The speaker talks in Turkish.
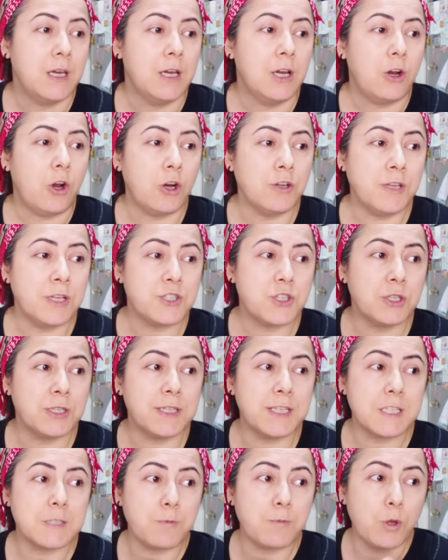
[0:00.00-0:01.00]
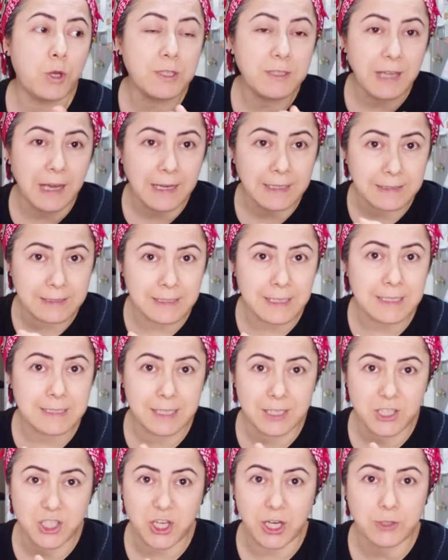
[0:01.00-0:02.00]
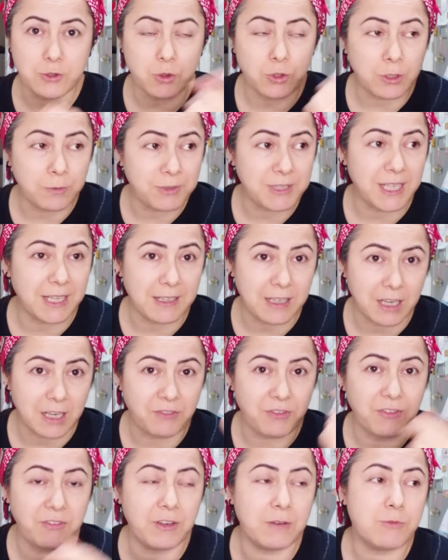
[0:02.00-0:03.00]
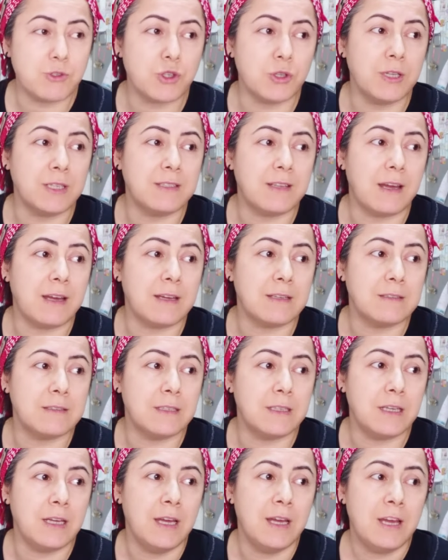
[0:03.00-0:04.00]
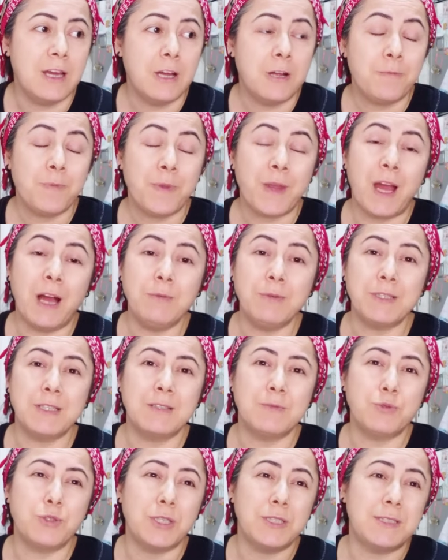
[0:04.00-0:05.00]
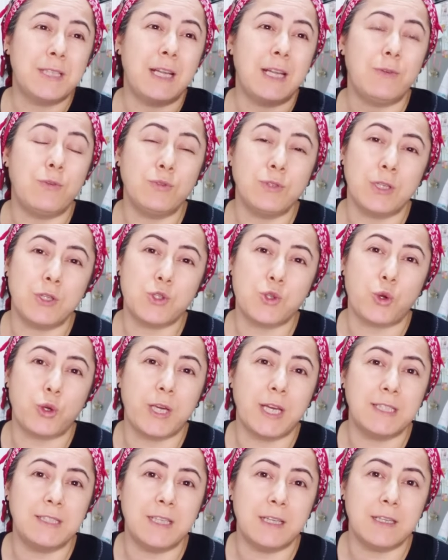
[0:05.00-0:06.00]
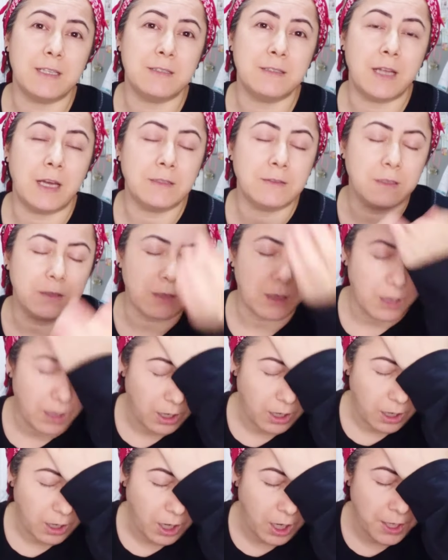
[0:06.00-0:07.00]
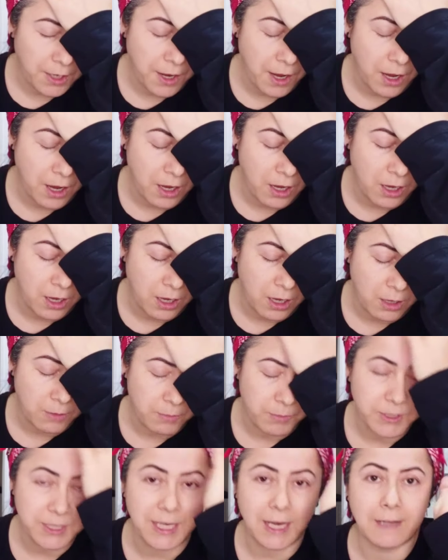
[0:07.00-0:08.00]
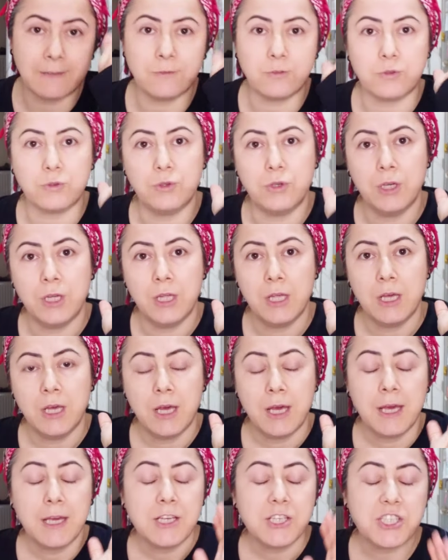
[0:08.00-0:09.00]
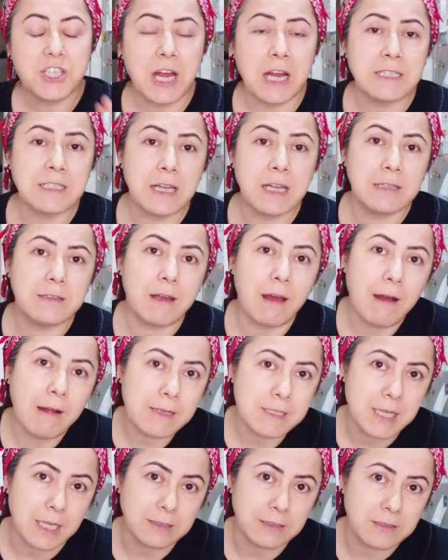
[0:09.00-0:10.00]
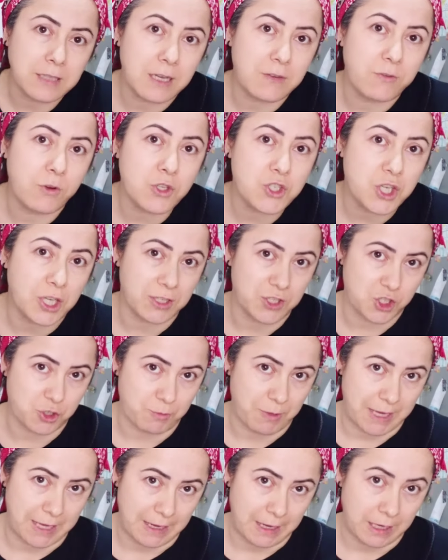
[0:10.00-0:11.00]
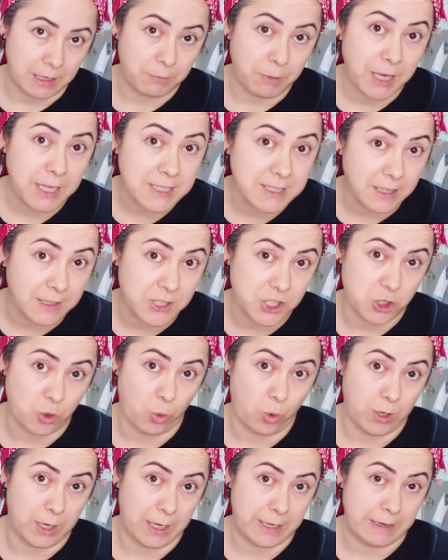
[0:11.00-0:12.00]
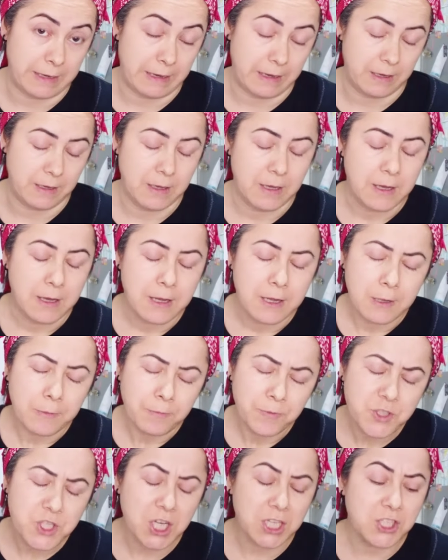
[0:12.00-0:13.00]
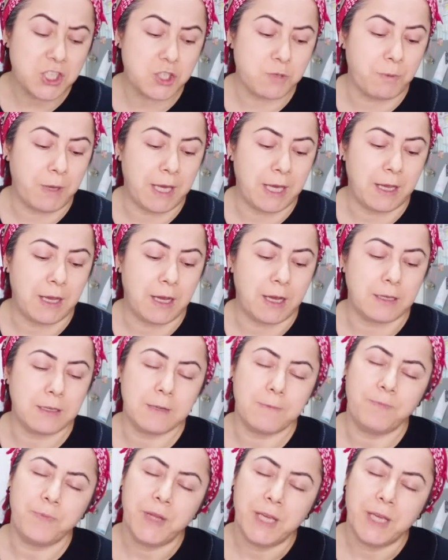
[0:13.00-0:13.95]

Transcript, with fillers: Ondan sonra kız böyle taktı neyse şarj orada bir tane kafa varmış ona taktı. Abla dedi bu dedi telefon dedi soket yerinden dedi. Anam yandık. Şarj aleti alsak da telefon çalışmaya yani. Bak sen işte olana. Çalışmaya yani.